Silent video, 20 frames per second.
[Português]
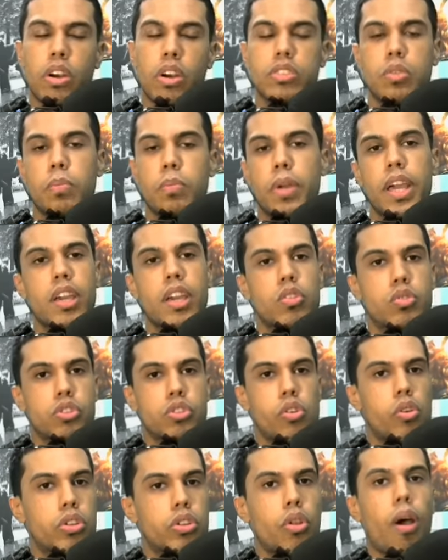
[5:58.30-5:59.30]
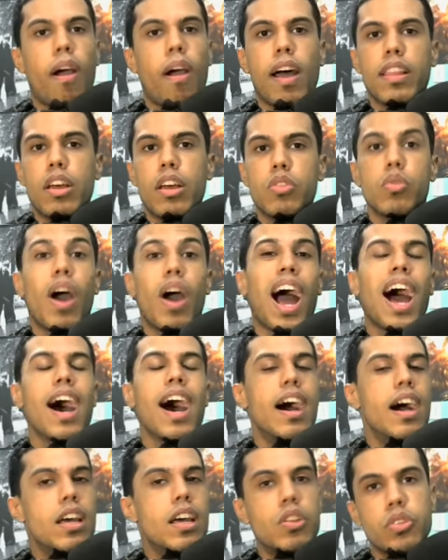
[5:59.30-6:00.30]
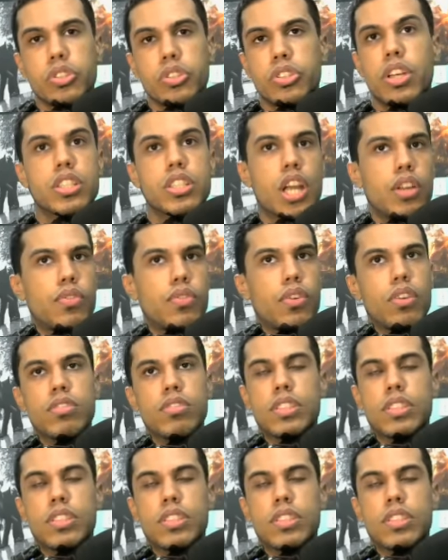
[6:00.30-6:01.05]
Quantum Breaker, o jogo que eu tô aguardando há anos, desde que ele foi